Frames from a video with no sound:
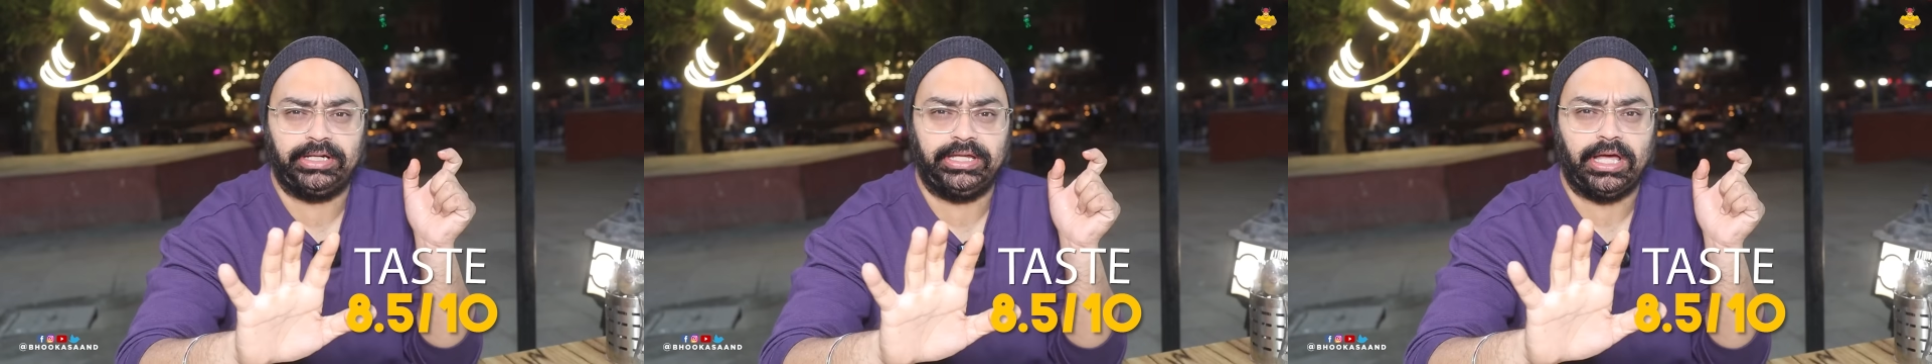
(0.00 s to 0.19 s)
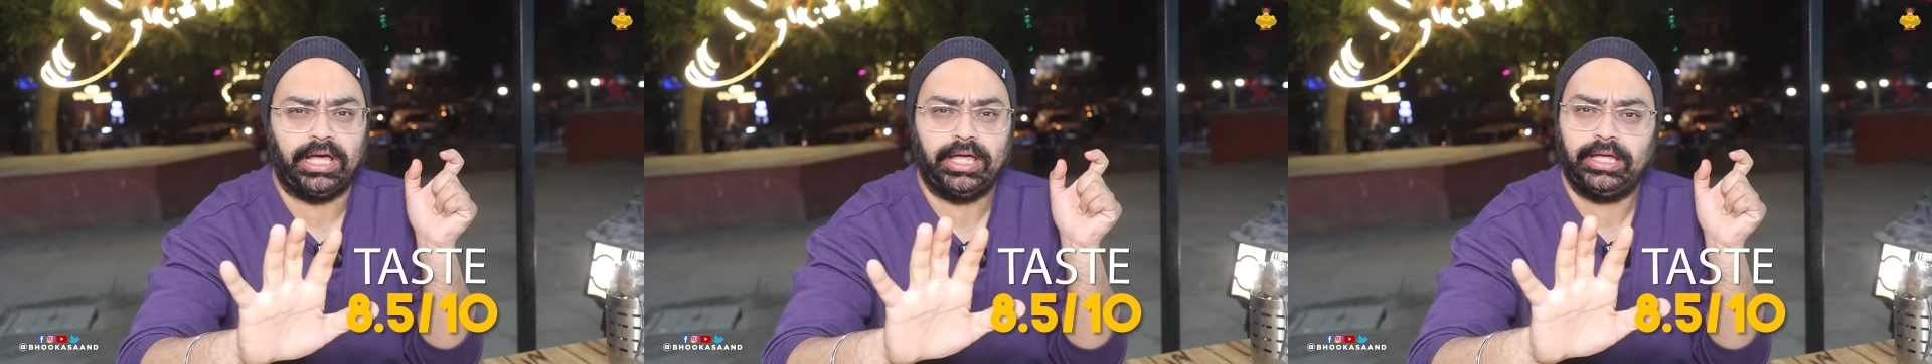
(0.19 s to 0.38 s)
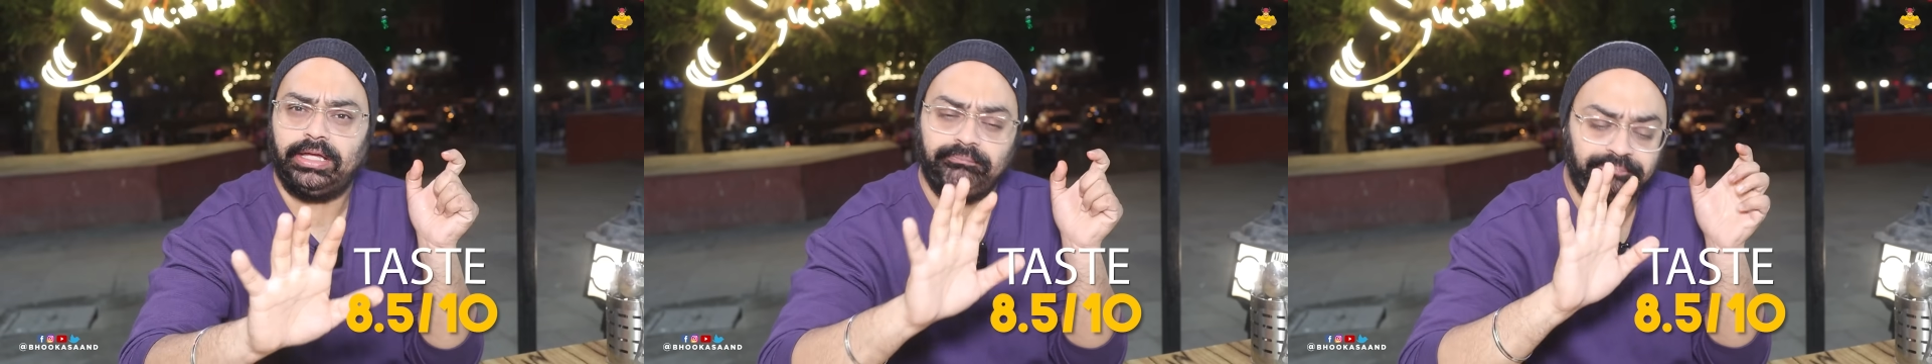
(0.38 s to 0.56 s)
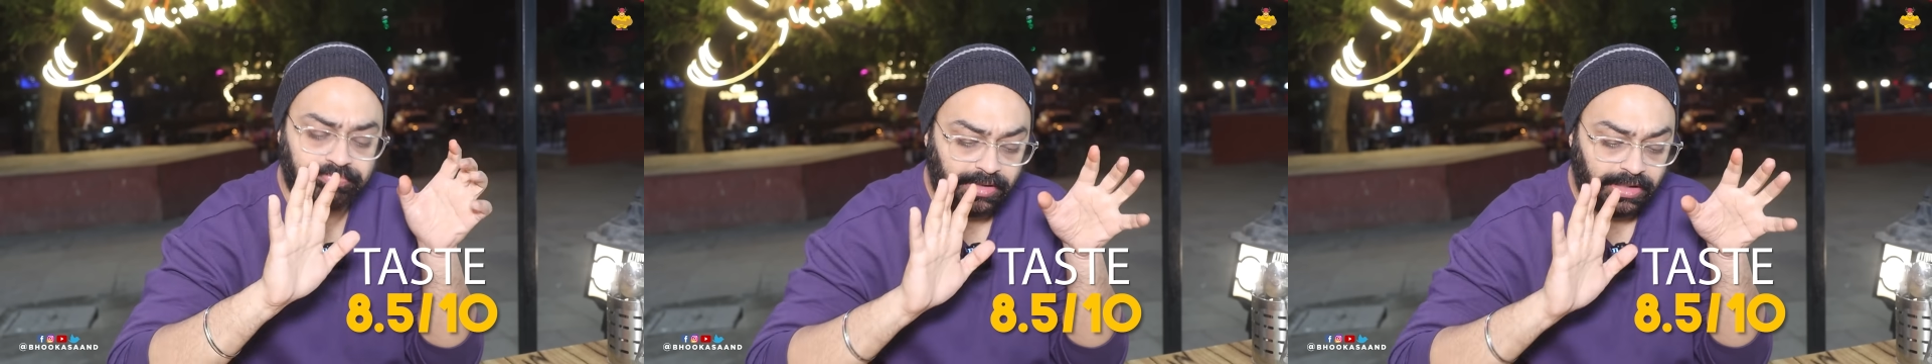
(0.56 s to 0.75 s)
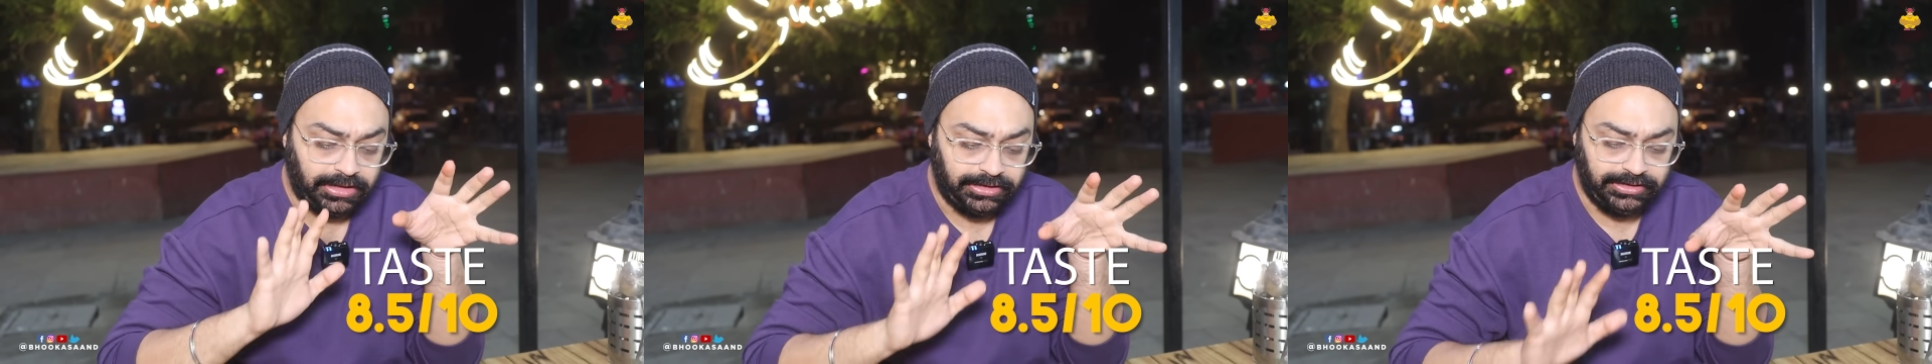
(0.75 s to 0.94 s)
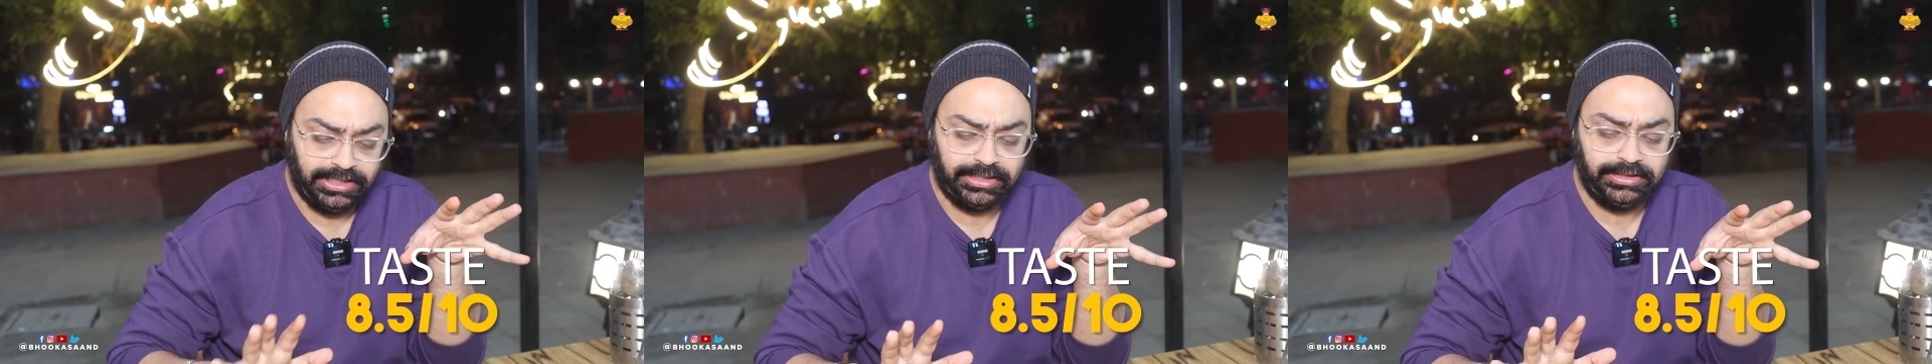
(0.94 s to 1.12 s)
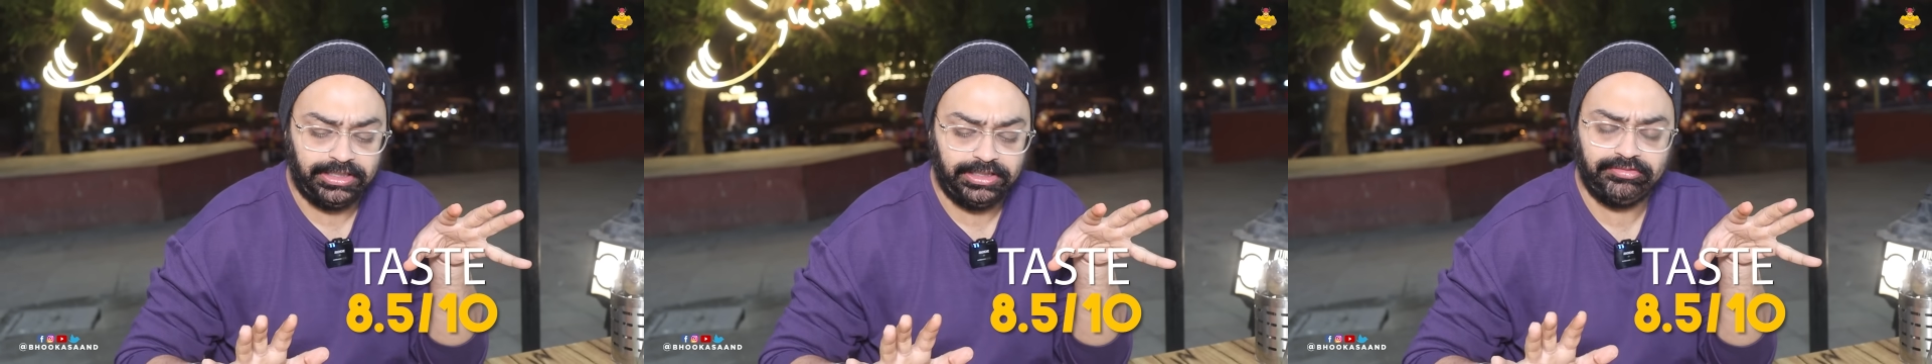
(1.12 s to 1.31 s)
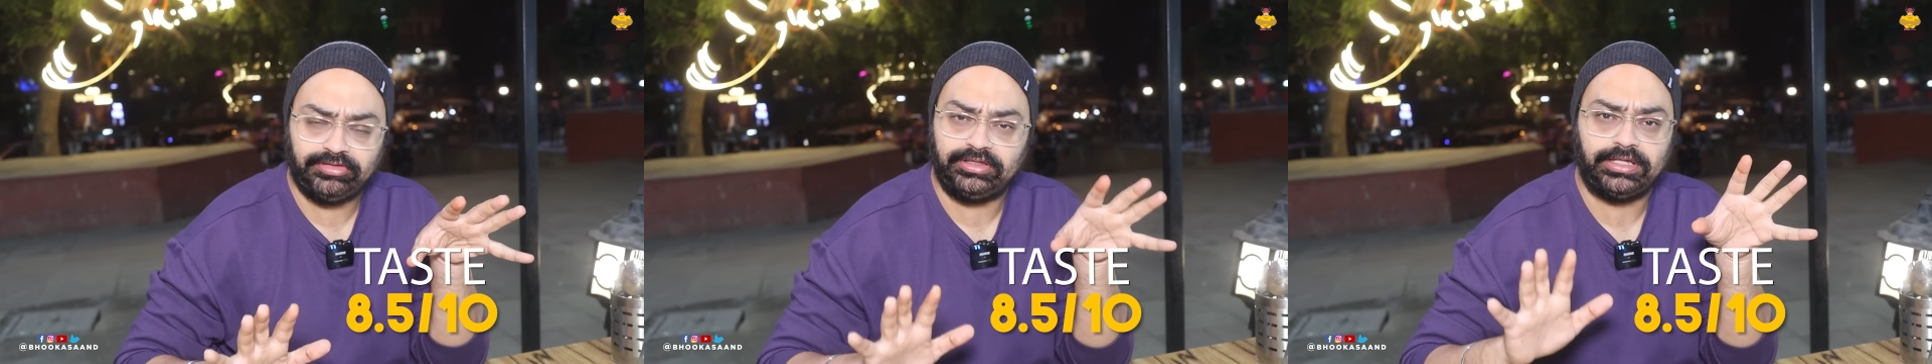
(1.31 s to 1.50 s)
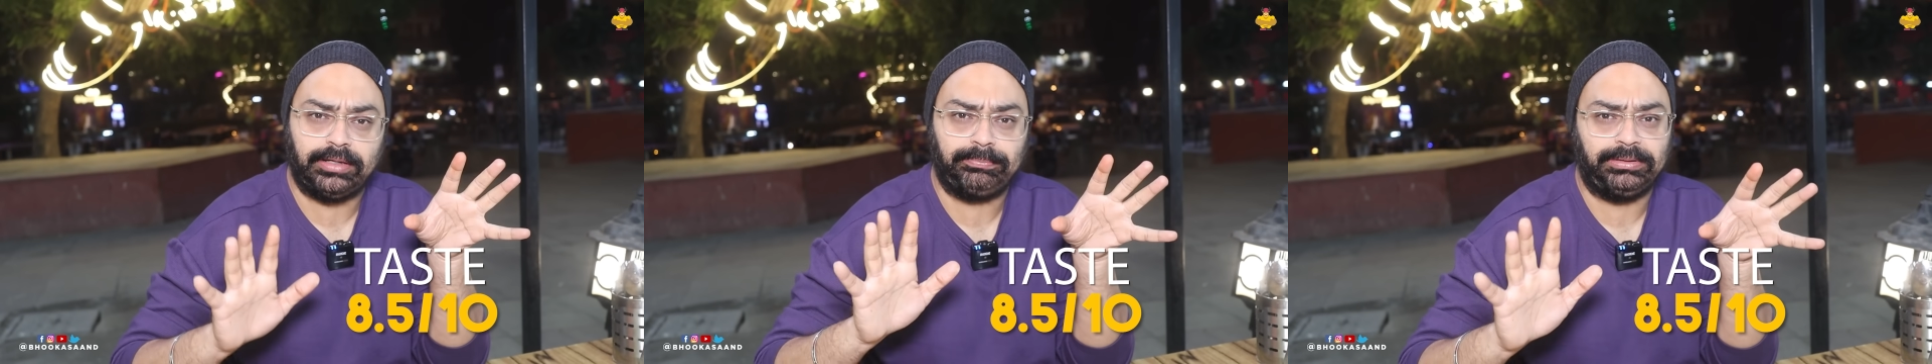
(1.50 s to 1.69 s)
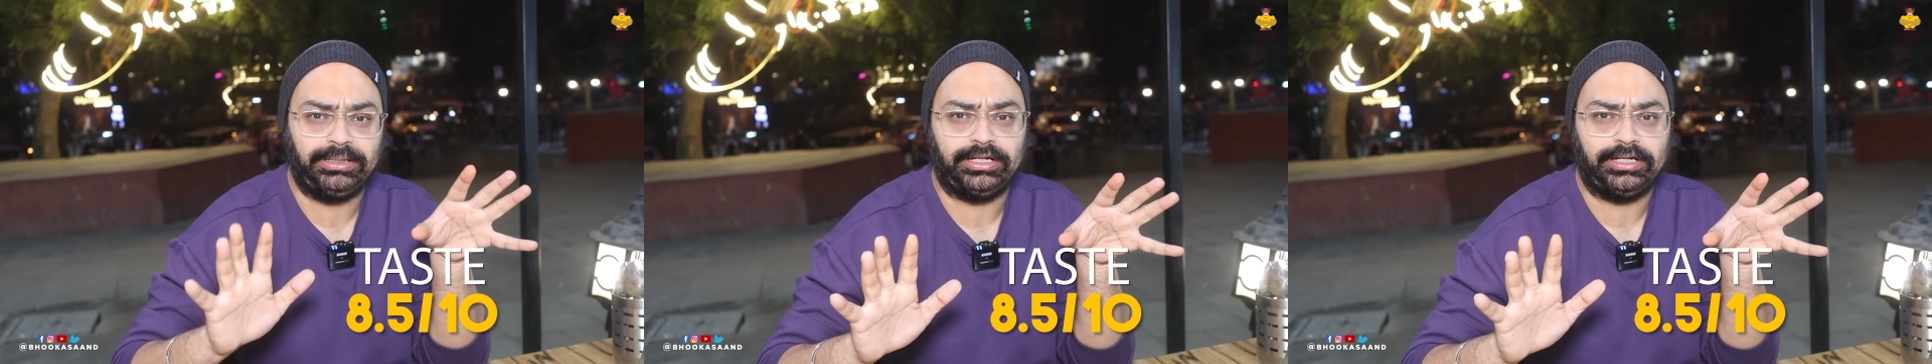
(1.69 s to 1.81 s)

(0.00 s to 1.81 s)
बढ़िया है यही रीज़न था